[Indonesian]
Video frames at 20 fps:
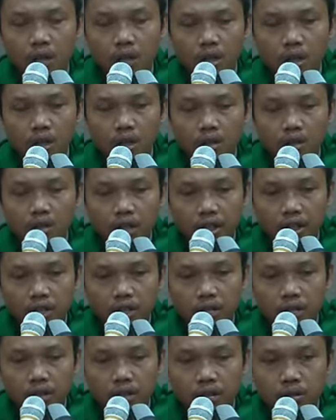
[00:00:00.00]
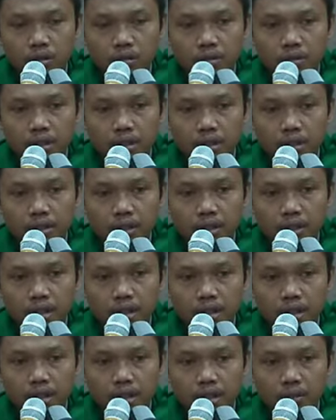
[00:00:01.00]
Walau rahimahum dan
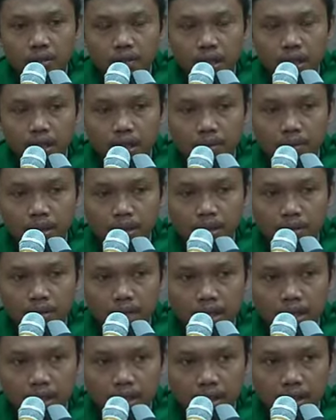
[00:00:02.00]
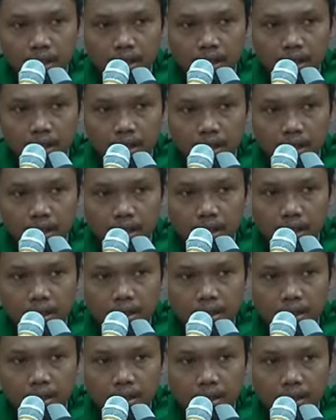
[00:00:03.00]
jika Allah merahmati mereka
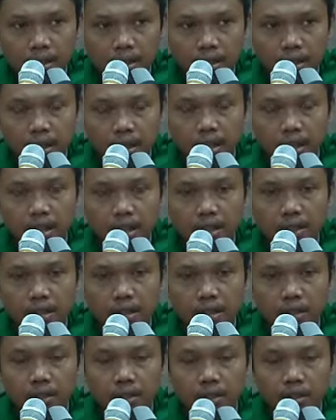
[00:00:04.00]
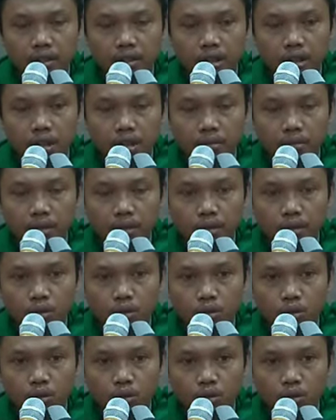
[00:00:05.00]
kanat
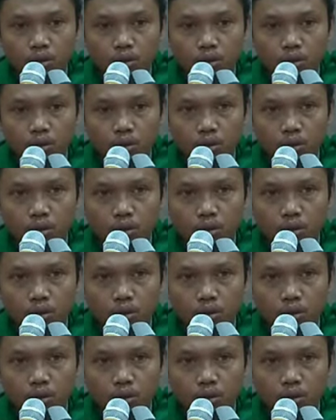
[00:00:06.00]
rahmatuhu